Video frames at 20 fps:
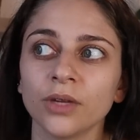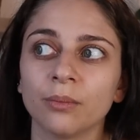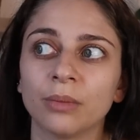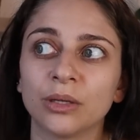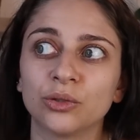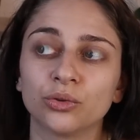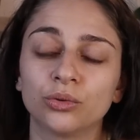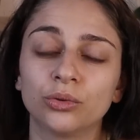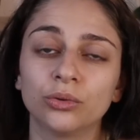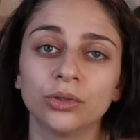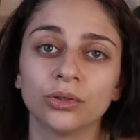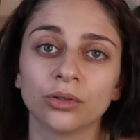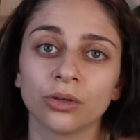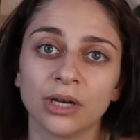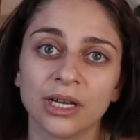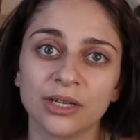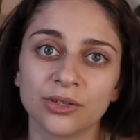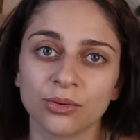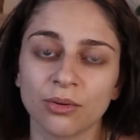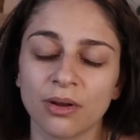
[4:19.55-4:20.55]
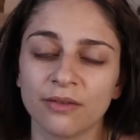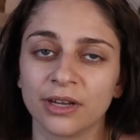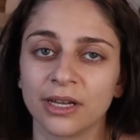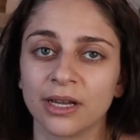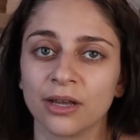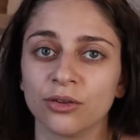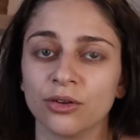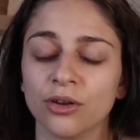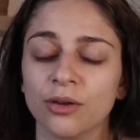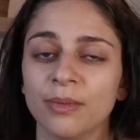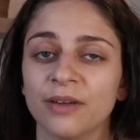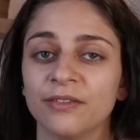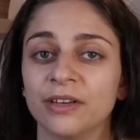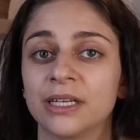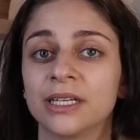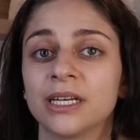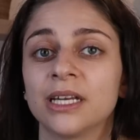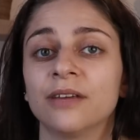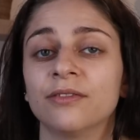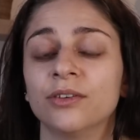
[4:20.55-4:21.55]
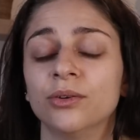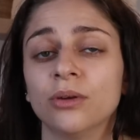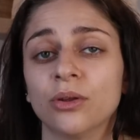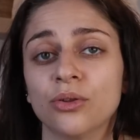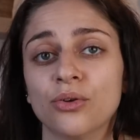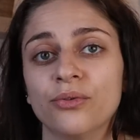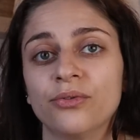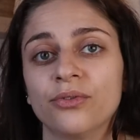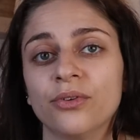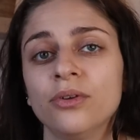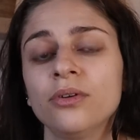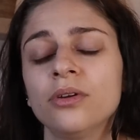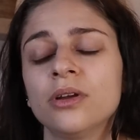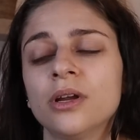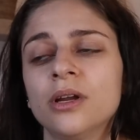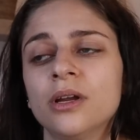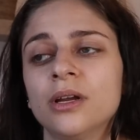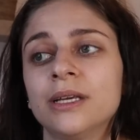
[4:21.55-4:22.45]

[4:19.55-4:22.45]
bah, du coup une relation avec un homme avec qui elle avait eu un enfant,